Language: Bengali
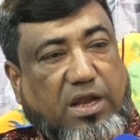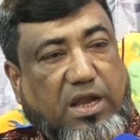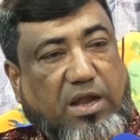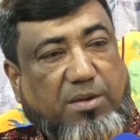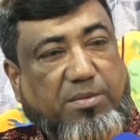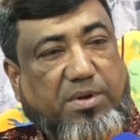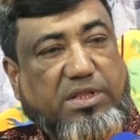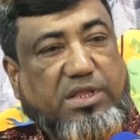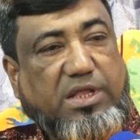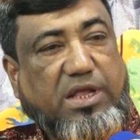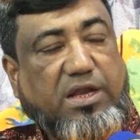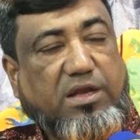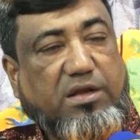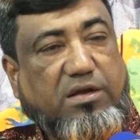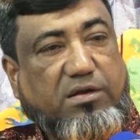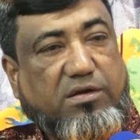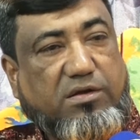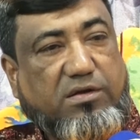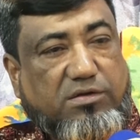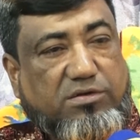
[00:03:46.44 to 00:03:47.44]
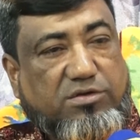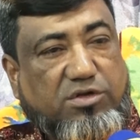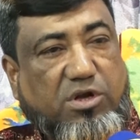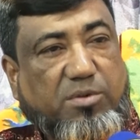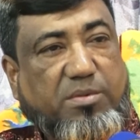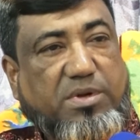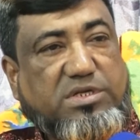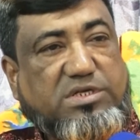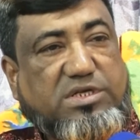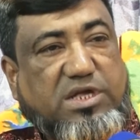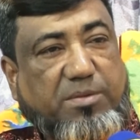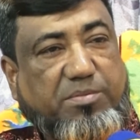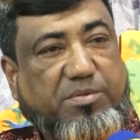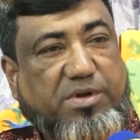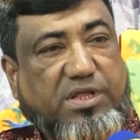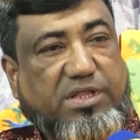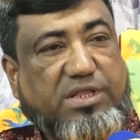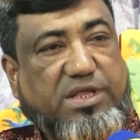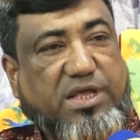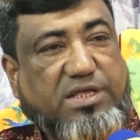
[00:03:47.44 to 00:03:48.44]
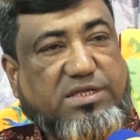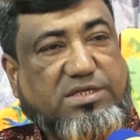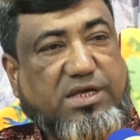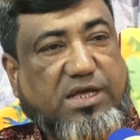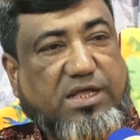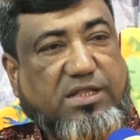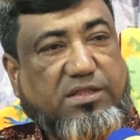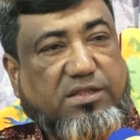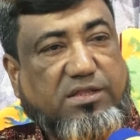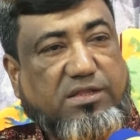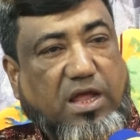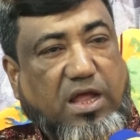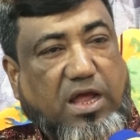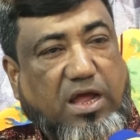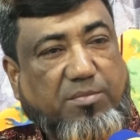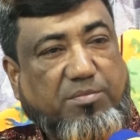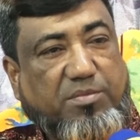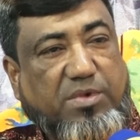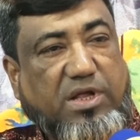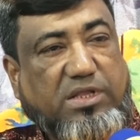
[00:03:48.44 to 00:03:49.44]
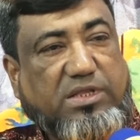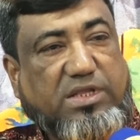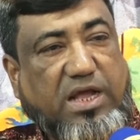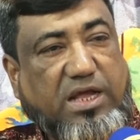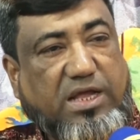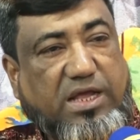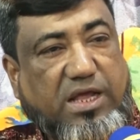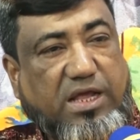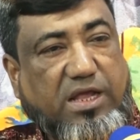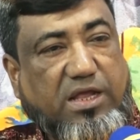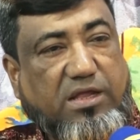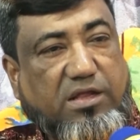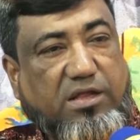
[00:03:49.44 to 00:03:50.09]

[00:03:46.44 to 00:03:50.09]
আমাদের সলেমান সাহেবকে দিয়েছেন আমরা তাকে